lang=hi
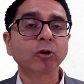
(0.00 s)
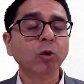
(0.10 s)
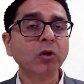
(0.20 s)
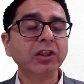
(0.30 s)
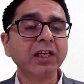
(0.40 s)

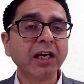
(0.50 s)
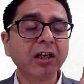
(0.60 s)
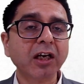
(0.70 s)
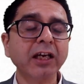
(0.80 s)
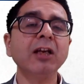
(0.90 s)
तो ये
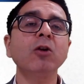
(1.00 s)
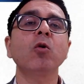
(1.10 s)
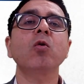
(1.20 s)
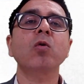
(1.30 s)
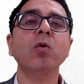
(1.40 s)
कई
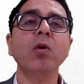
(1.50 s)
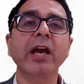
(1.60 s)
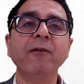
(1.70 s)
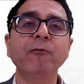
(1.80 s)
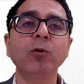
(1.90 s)
लोगों को
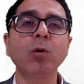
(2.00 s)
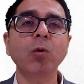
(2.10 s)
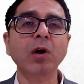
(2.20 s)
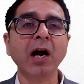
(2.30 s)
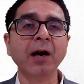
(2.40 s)
हेल्पफुल
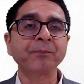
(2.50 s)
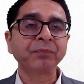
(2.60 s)
होगा